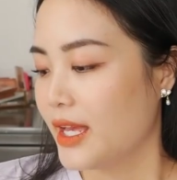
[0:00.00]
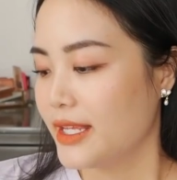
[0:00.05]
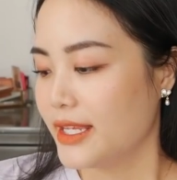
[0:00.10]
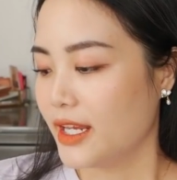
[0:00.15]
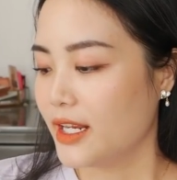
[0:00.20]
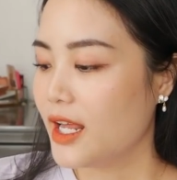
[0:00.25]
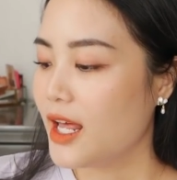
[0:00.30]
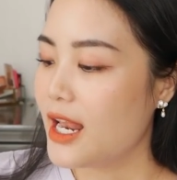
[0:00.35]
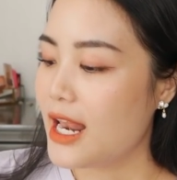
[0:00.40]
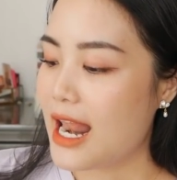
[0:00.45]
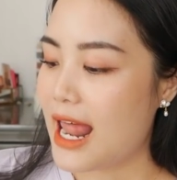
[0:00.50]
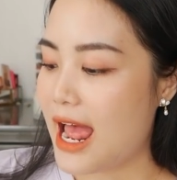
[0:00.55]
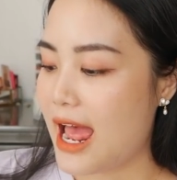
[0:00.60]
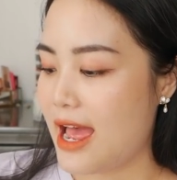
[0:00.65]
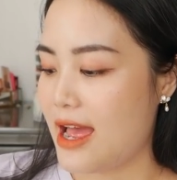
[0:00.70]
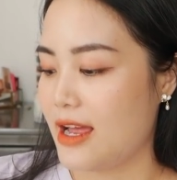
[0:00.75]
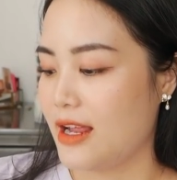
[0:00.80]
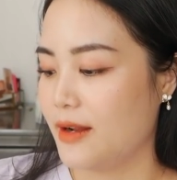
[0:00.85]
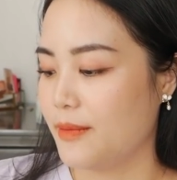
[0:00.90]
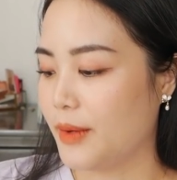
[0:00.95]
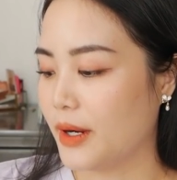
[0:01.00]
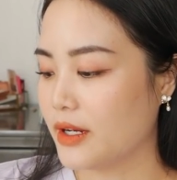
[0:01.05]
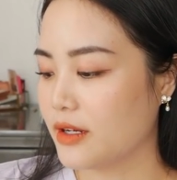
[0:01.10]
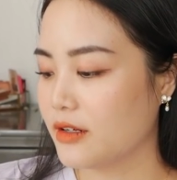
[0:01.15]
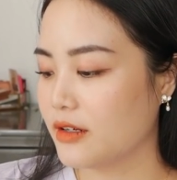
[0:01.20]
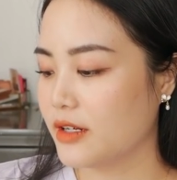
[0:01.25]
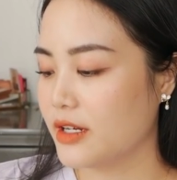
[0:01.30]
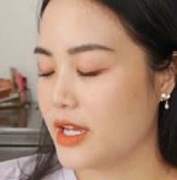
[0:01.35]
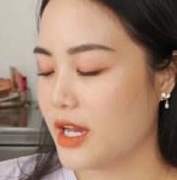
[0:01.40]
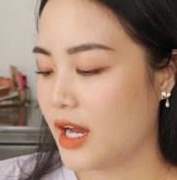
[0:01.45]
Cho nên là mọi
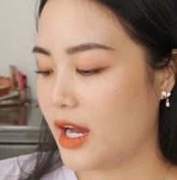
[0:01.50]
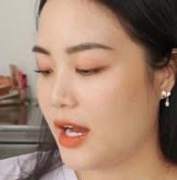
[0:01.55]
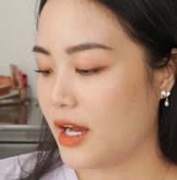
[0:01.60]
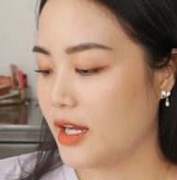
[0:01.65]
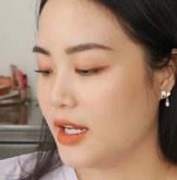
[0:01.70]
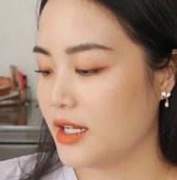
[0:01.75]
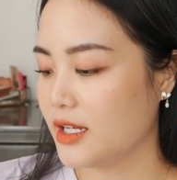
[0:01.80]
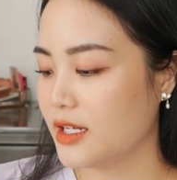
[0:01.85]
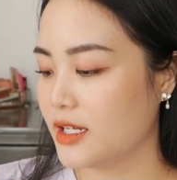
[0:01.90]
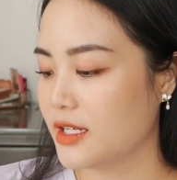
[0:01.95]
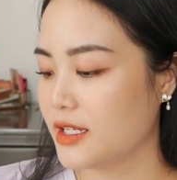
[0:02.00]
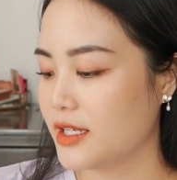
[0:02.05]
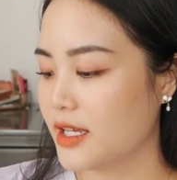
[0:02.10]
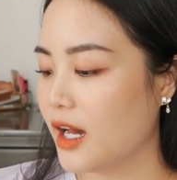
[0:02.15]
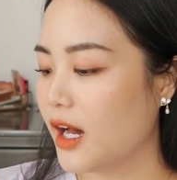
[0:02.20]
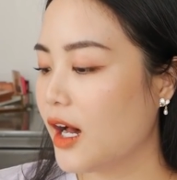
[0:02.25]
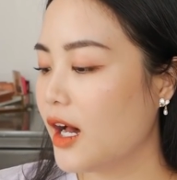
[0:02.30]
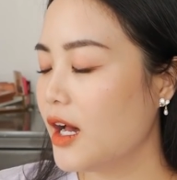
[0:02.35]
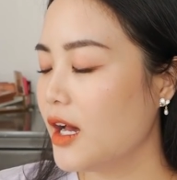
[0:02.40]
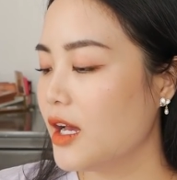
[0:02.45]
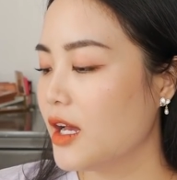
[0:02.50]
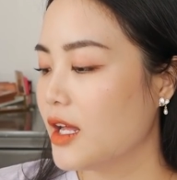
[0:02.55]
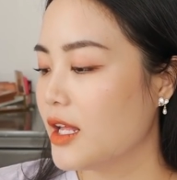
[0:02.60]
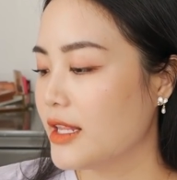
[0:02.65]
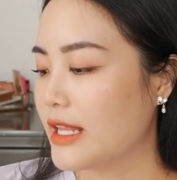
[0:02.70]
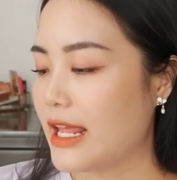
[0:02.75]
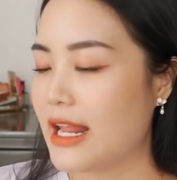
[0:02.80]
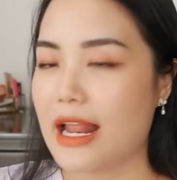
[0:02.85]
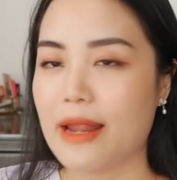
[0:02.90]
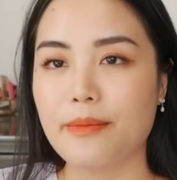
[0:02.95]
người à, nhớ
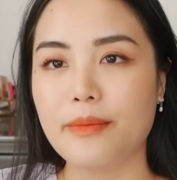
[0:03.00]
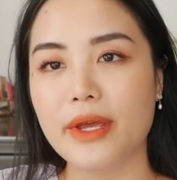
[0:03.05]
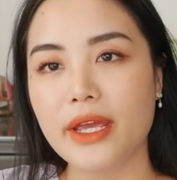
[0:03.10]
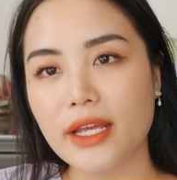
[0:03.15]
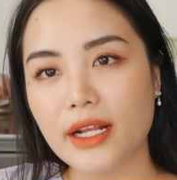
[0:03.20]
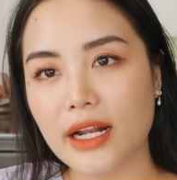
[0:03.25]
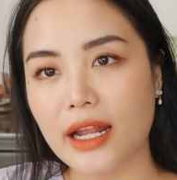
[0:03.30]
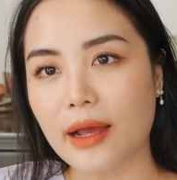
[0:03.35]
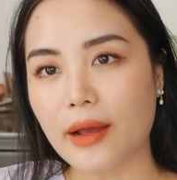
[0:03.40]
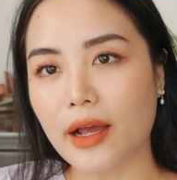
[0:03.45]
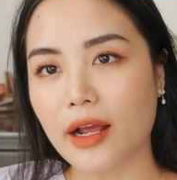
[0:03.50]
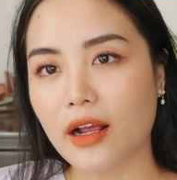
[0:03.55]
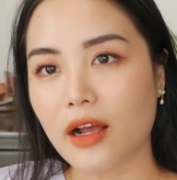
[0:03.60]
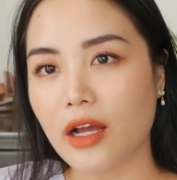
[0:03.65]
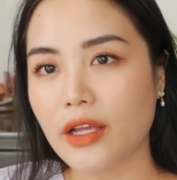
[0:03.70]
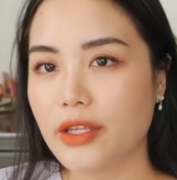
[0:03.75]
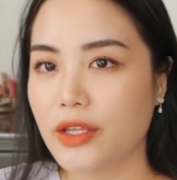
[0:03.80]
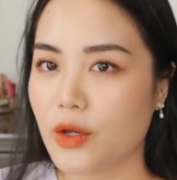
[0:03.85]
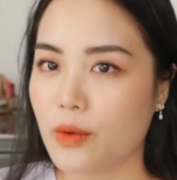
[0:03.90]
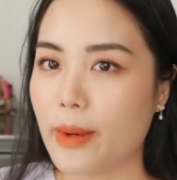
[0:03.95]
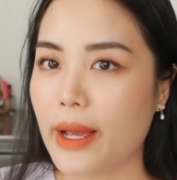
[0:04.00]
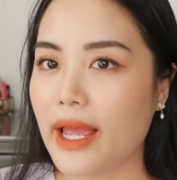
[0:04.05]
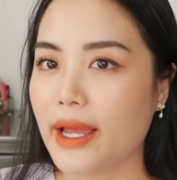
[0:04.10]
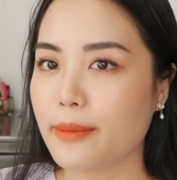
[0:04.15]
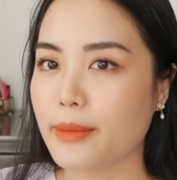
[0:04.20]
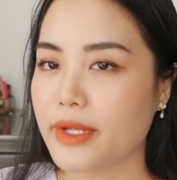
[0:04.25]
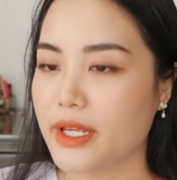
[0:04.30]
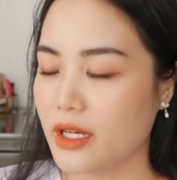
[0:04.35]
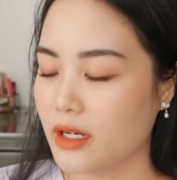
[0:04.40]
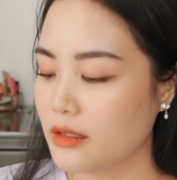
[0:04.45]
là Lan biết là có nhiều
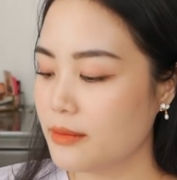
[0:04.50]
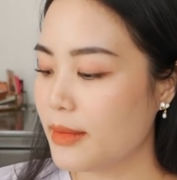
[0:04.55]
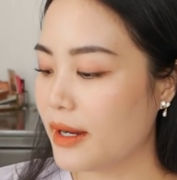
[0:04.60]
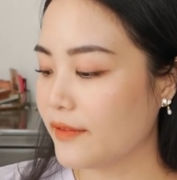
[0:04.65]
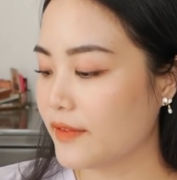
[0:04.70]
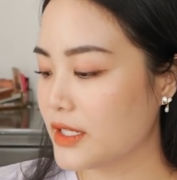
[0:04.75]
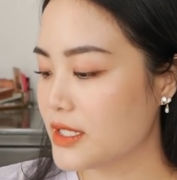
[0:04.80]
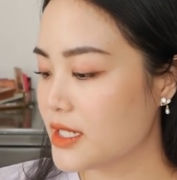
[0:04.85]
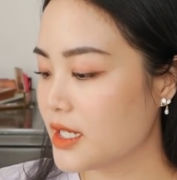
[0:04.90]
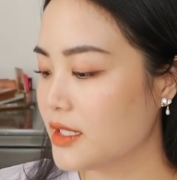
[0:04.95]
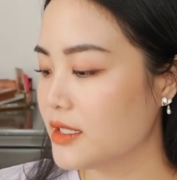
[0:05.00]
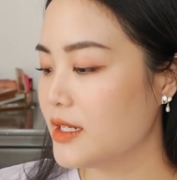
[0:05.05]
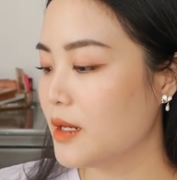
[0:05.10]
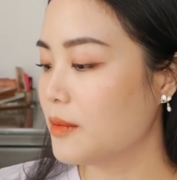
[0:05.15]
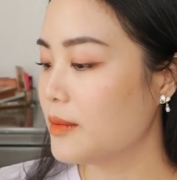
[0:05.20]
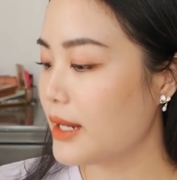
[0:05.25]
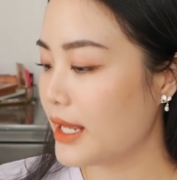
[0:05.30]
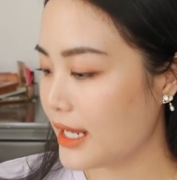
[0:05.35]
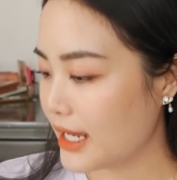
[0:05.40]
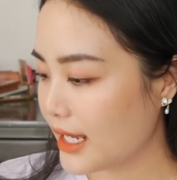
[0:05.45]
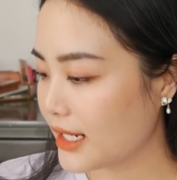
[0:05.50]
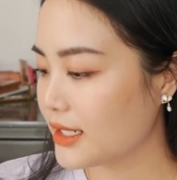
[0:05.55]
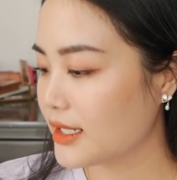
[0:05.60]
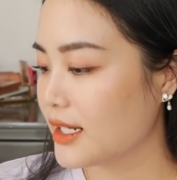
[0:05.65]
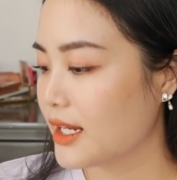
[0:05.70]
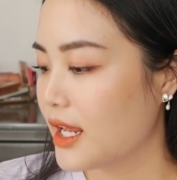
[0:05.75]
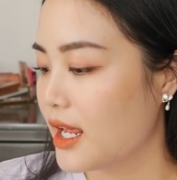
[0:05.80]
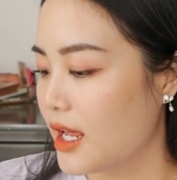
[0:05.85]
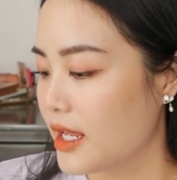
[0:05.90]
bạn bị dưỡng băng vệ sinh giống Lan Anh,